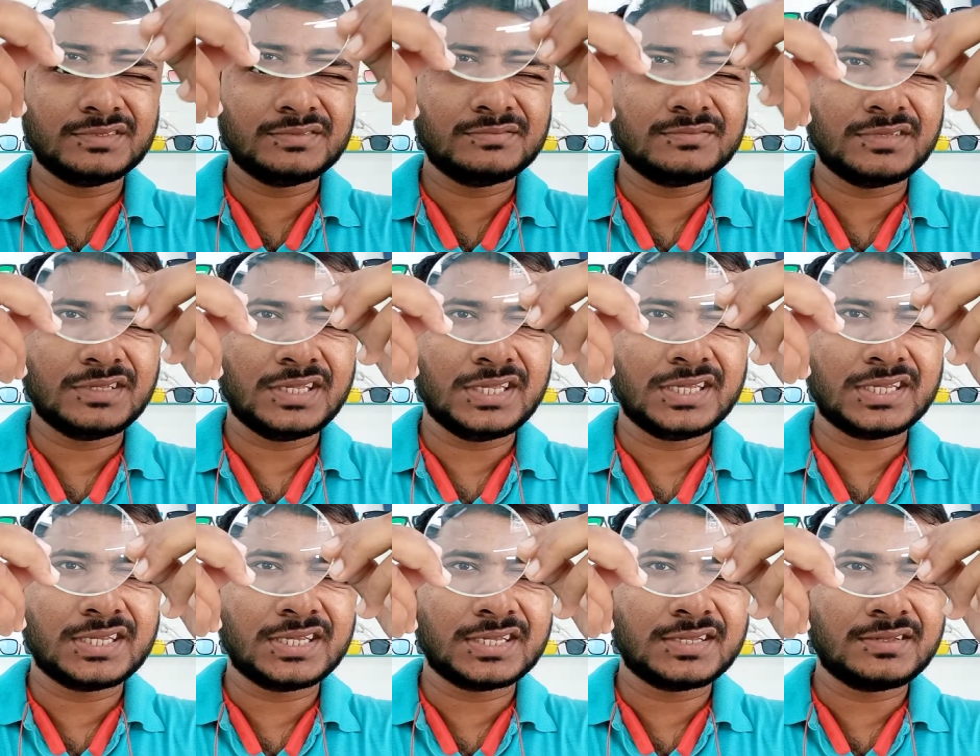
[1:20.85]

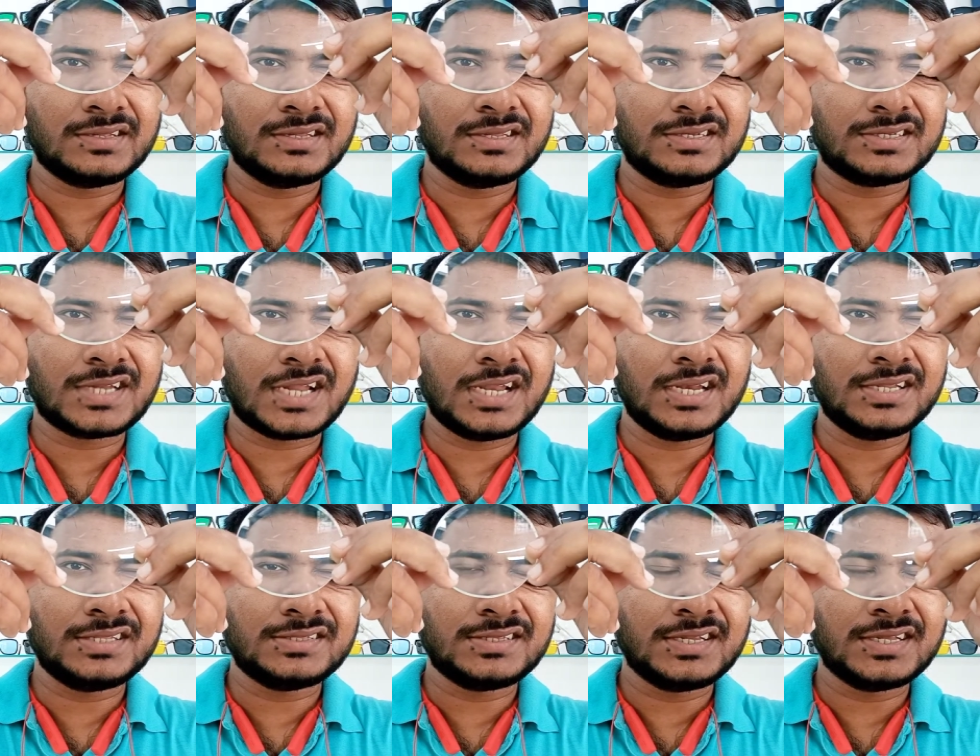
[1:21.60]
एक एक ट्रायल
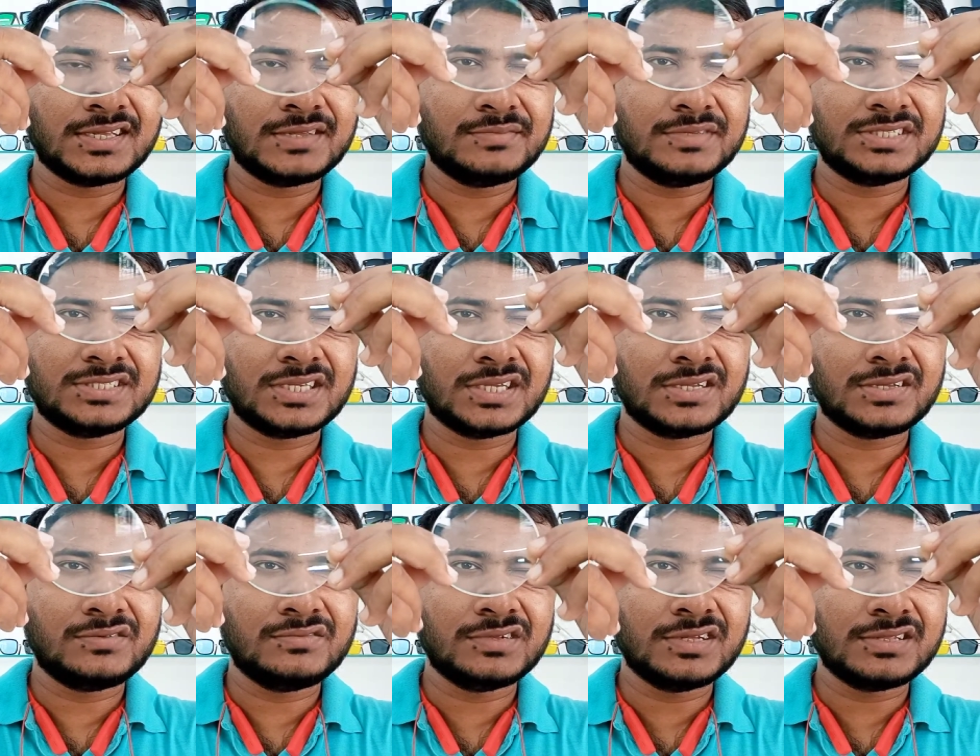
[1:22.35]
लेंस लेके मैं चेक
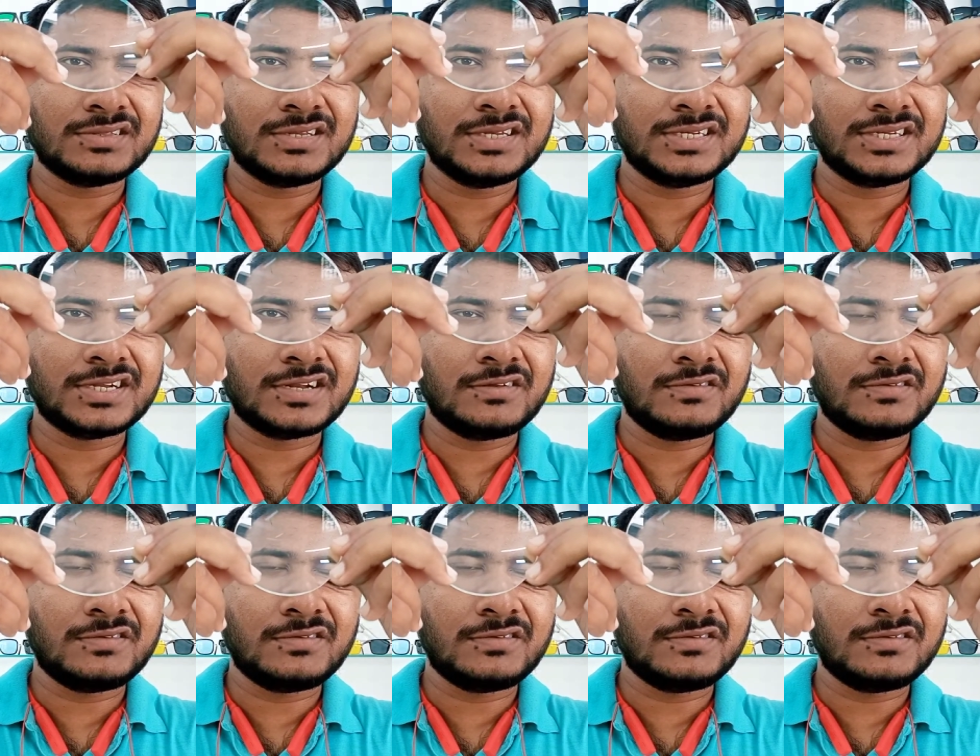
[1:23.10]
करूँगा सिलेंडर